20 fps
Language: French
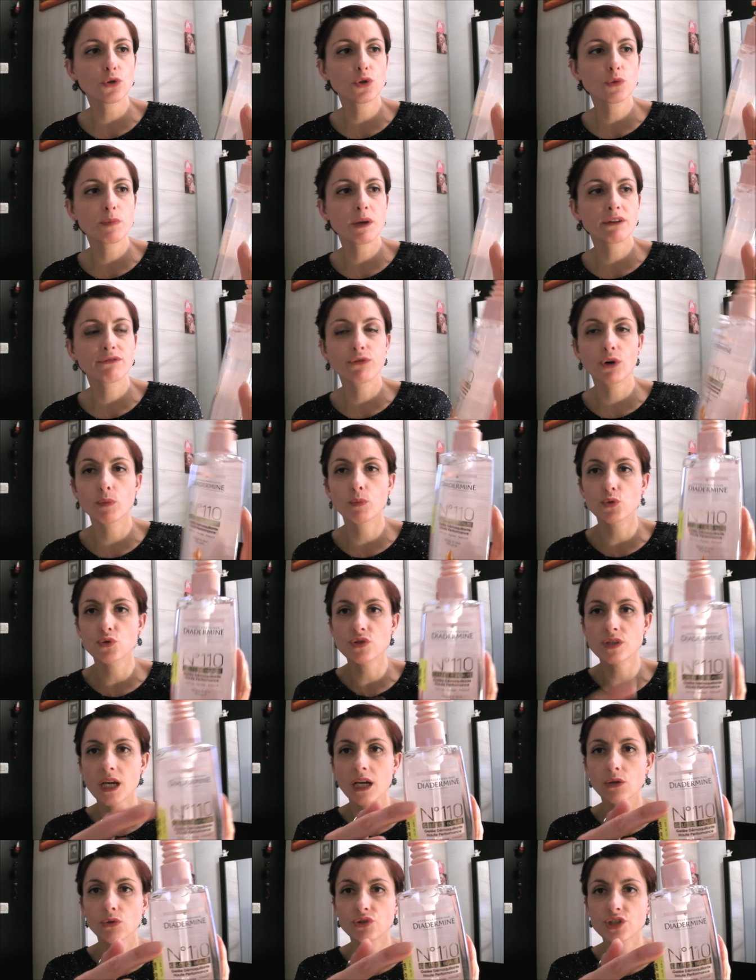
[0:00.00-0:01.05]
haute performance.
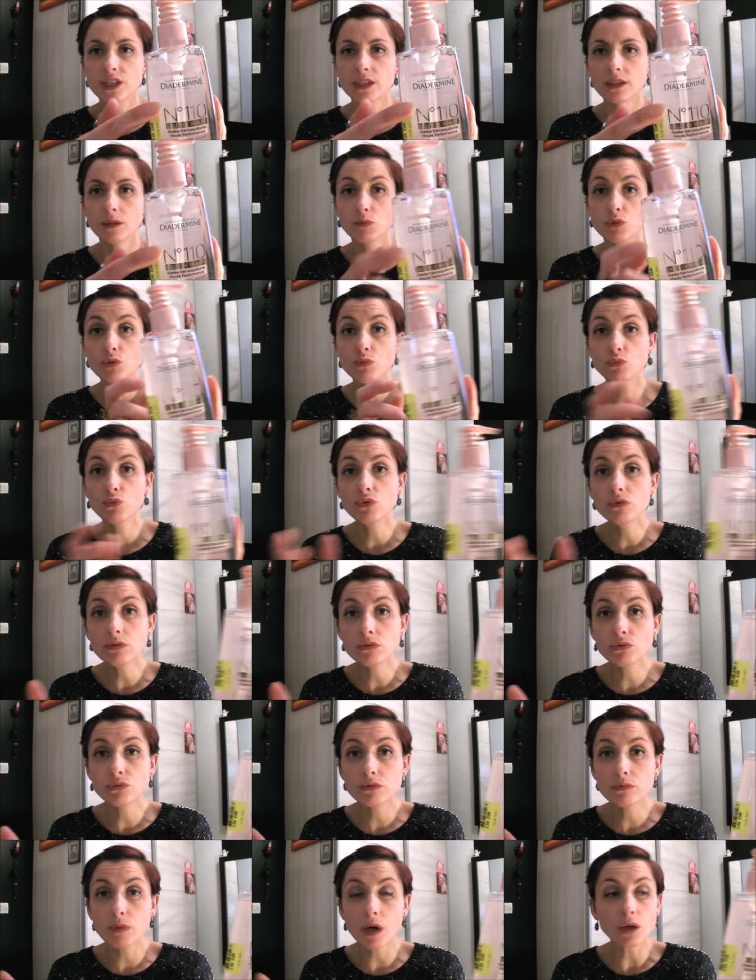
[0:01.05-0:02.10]
Alors Diadermine, moi,
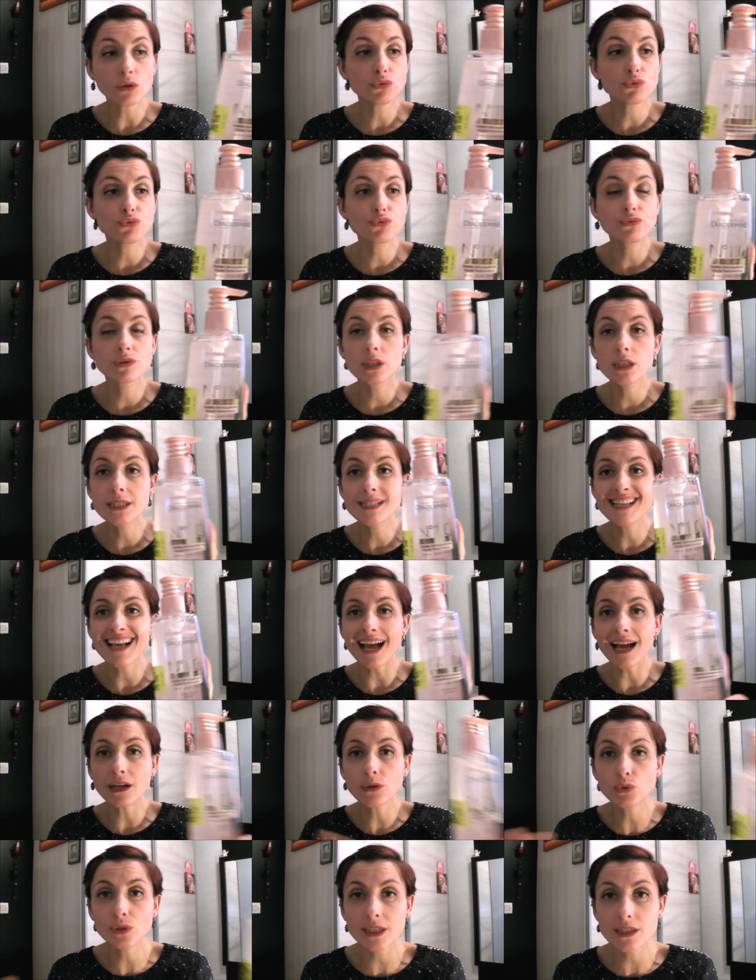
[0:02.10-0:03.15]
une marque que j'utilise
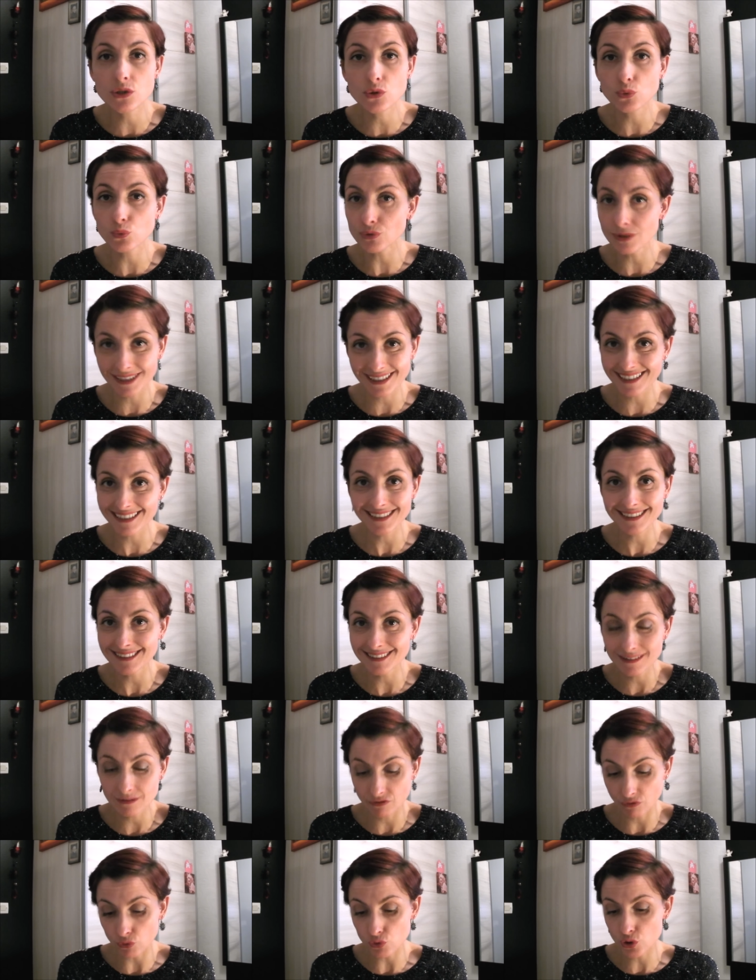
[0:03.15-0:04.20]
à l'occasion. Très
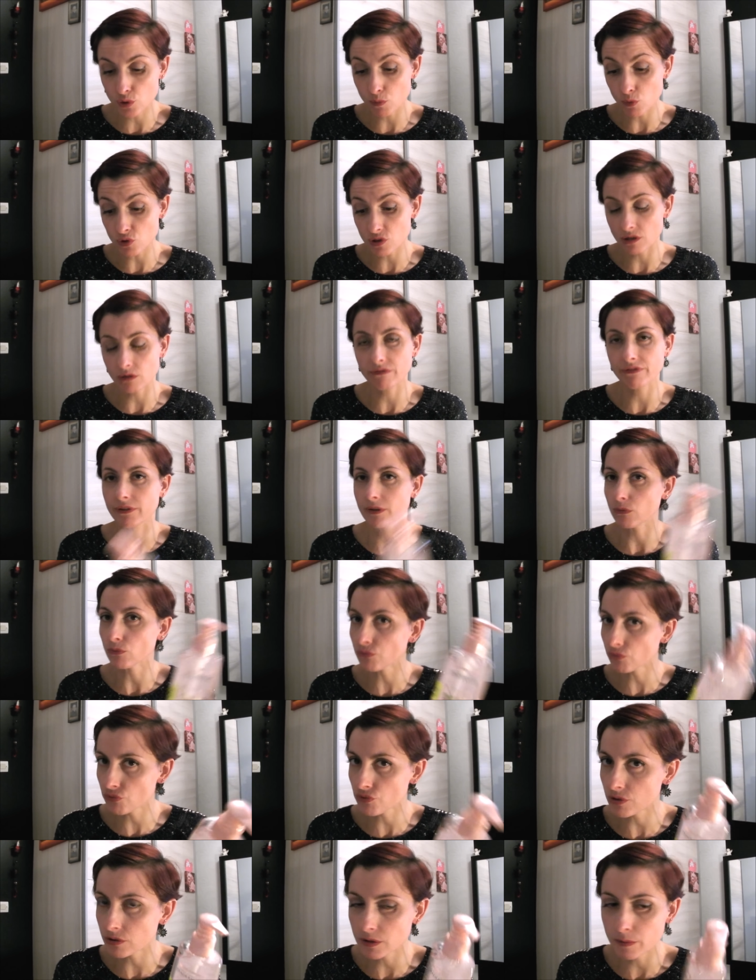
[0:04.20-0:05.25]
franchement, ça fait
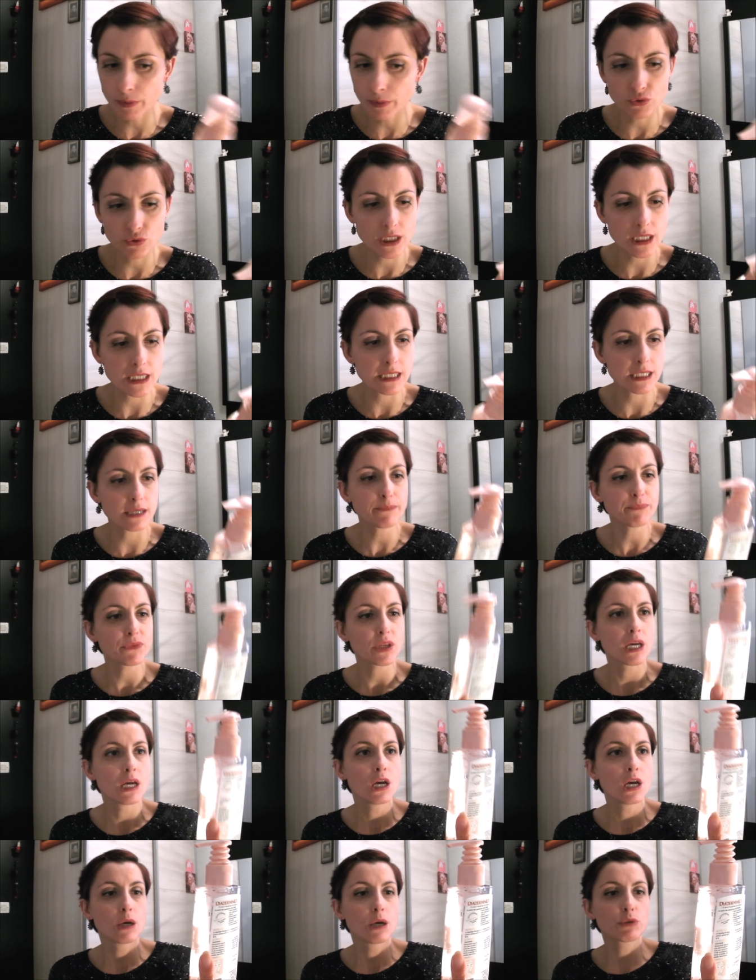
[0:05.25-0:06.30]
longtemps que j'en ai pas utilisé.
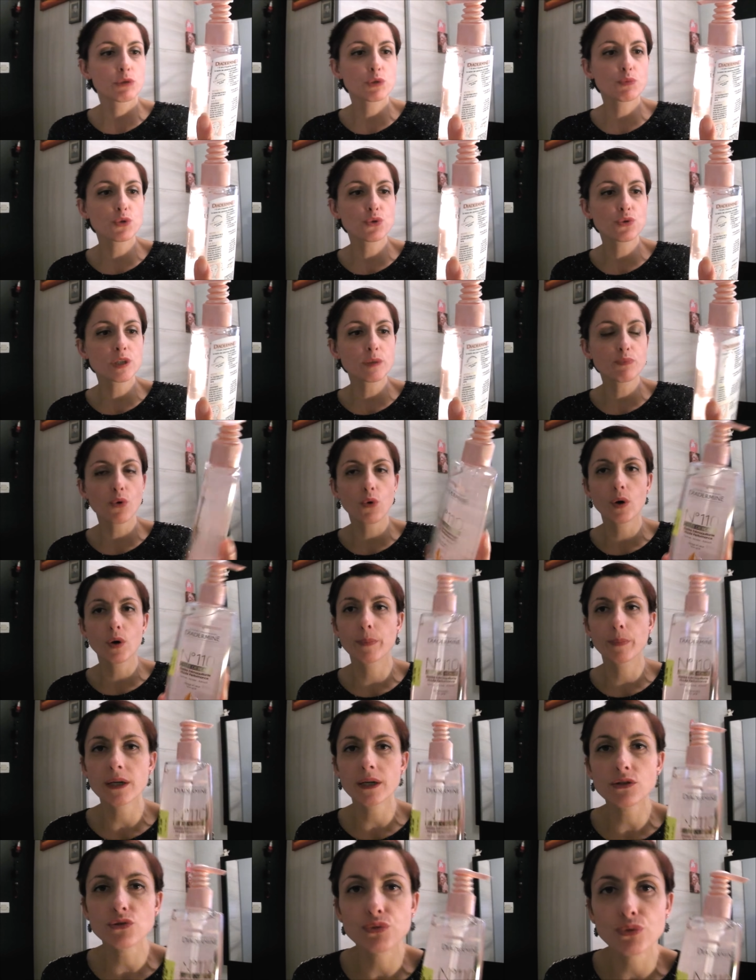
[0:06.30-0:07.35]
je me suis dit pourquoi
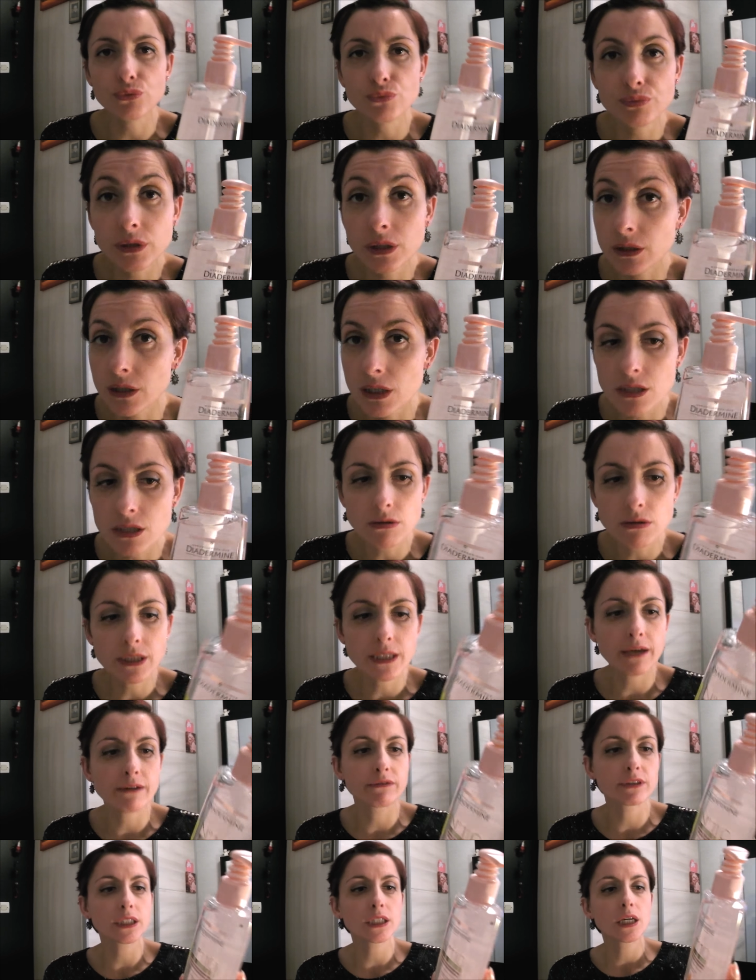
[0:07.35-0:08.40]
pas, surtout que c'était le seul
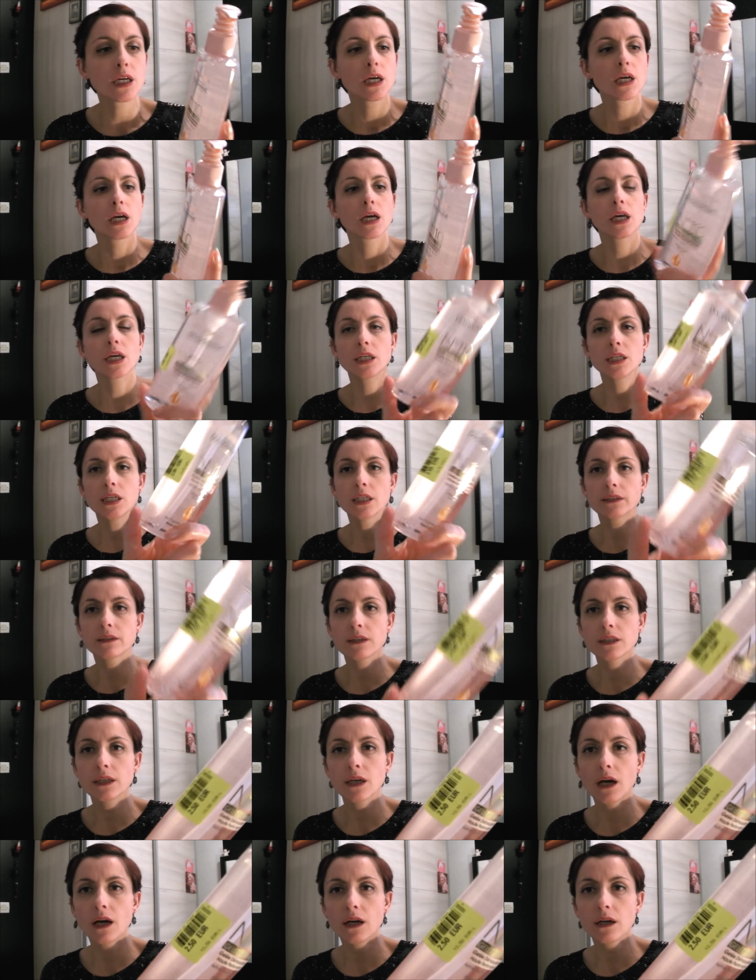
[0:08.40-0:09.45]
qu'il avait. Et il
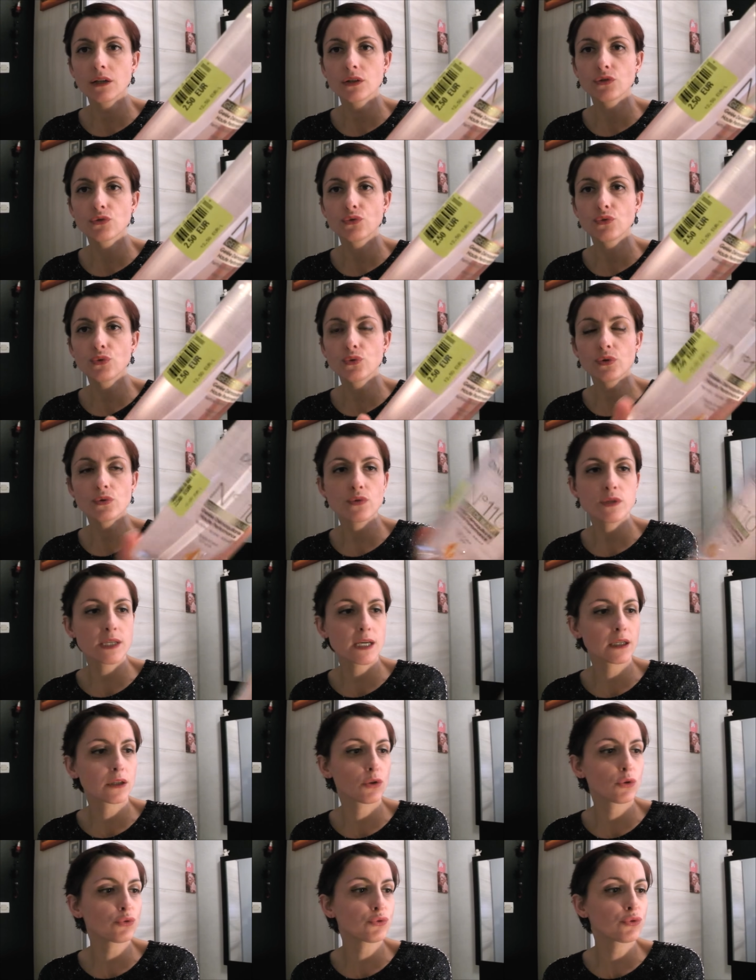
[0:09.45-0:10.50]
était à
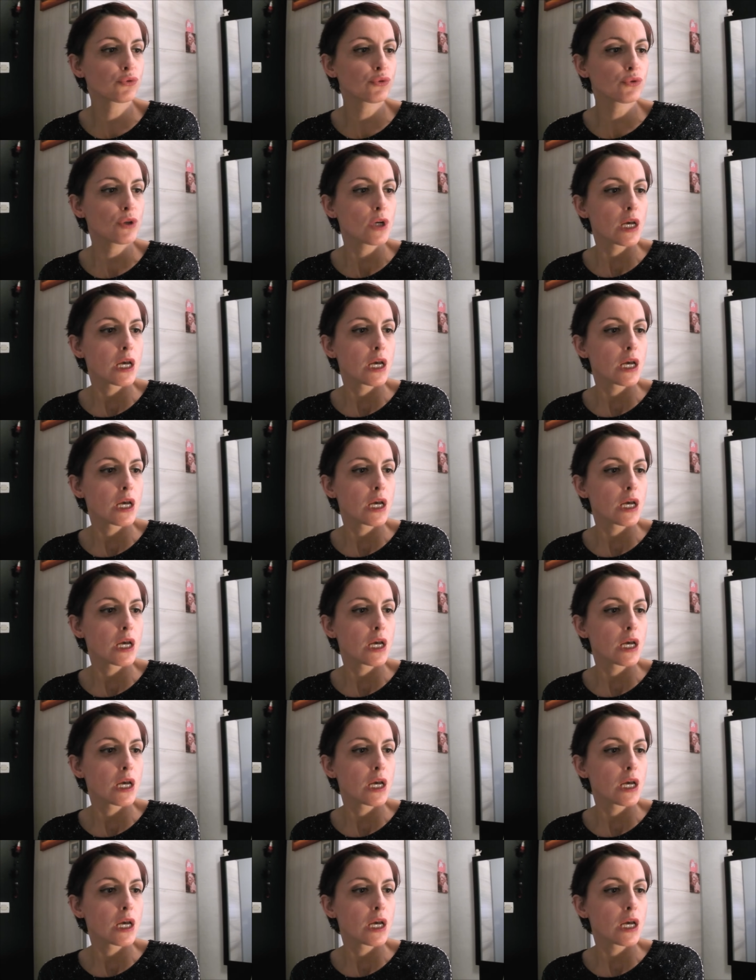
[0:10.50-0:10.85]
2,50€.